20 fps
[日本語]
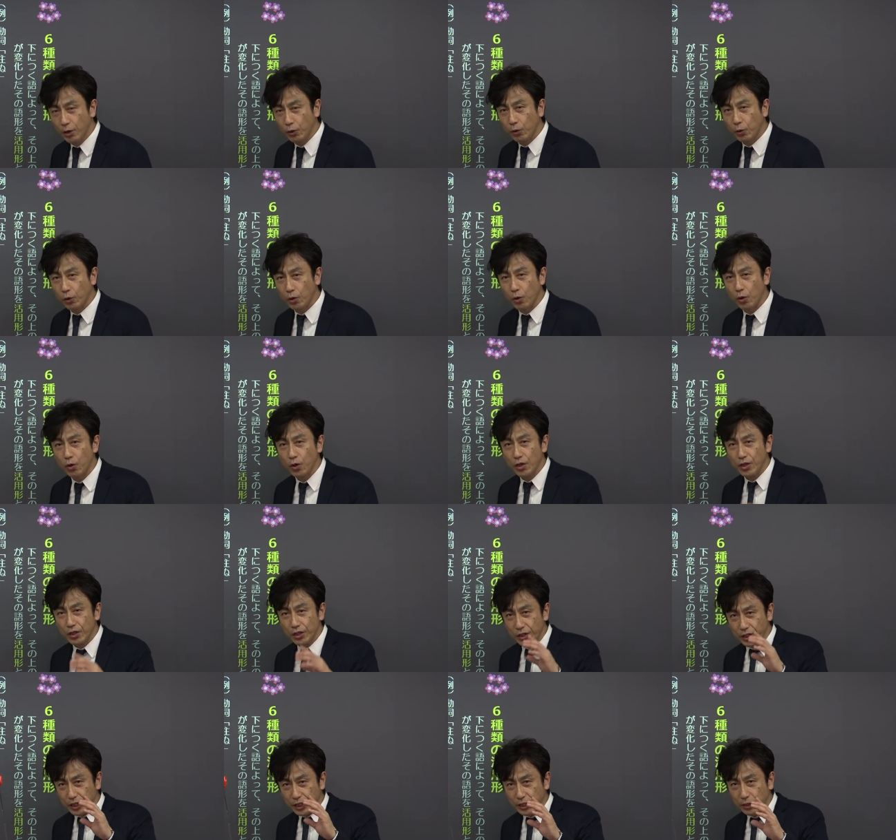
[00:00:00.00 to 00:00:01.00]
この
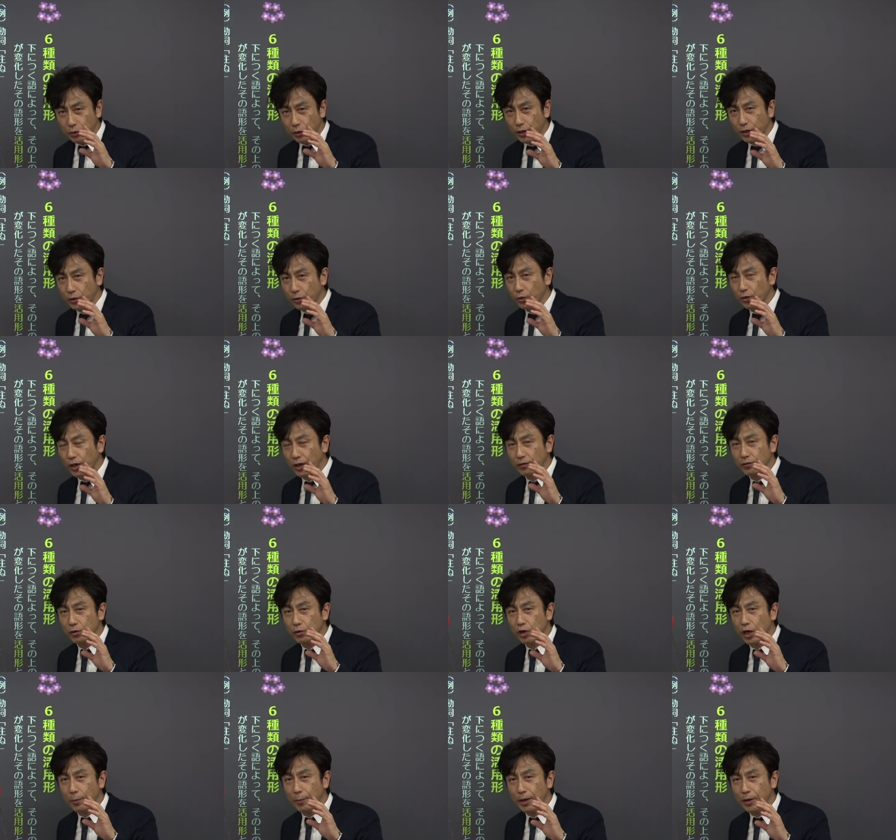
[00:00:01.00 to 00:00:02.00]
一個一個の活
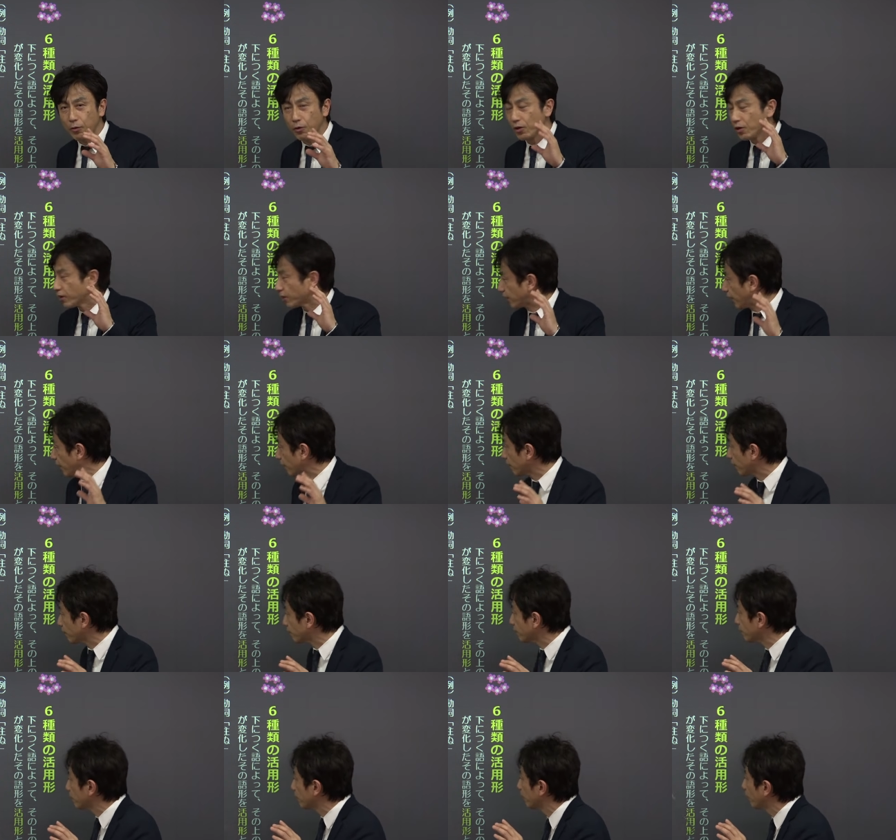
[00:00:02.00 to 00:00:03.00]
用の名前を必
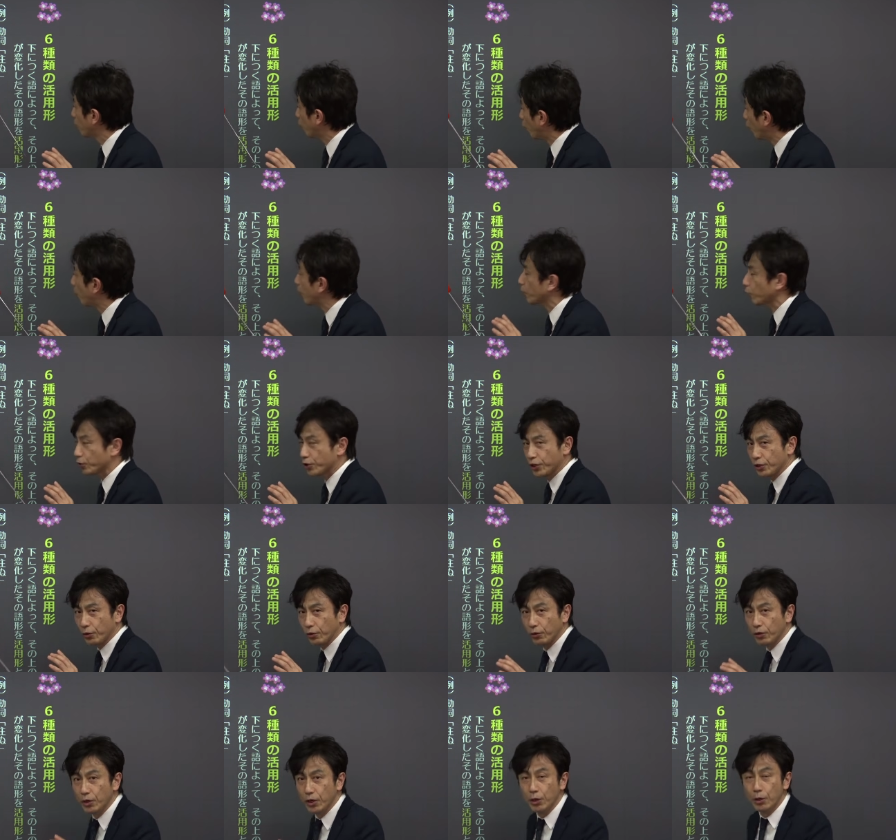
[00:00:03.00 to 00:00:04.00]
ず覚えてほしい
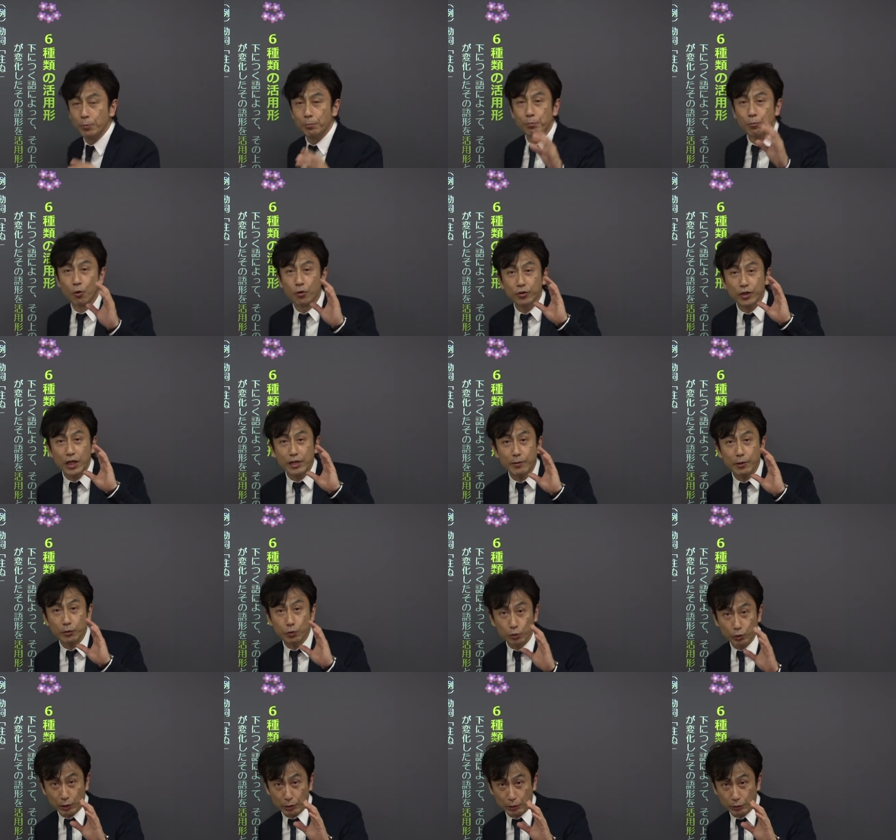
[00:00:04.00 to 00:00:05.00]
の。問題には
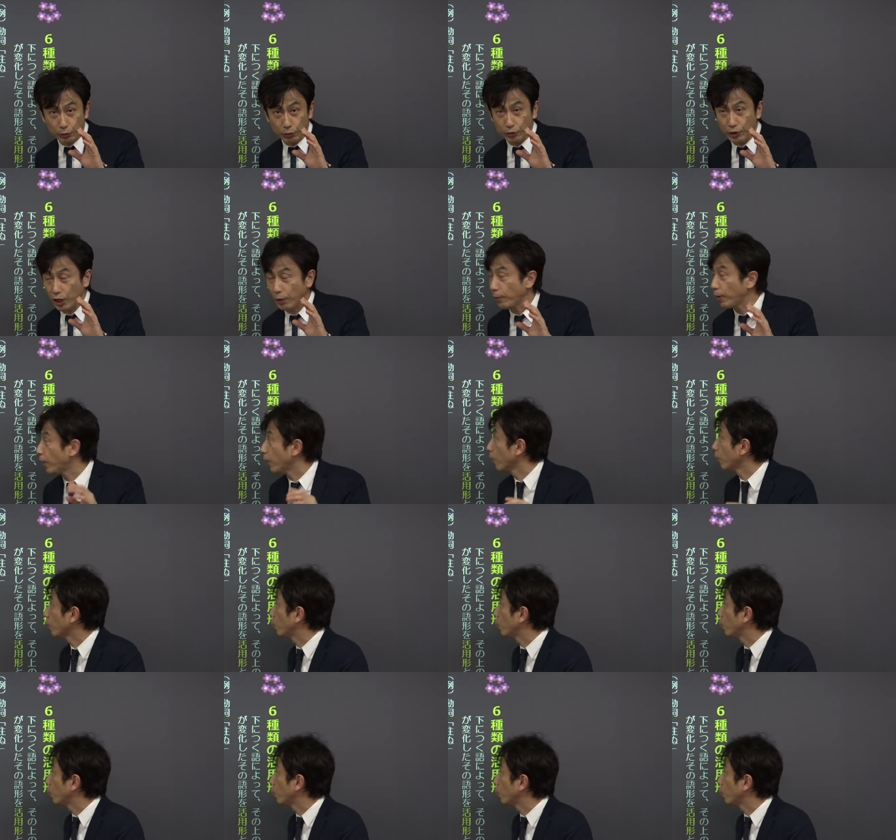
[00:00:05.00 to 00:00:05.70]
どう出るかといったらば、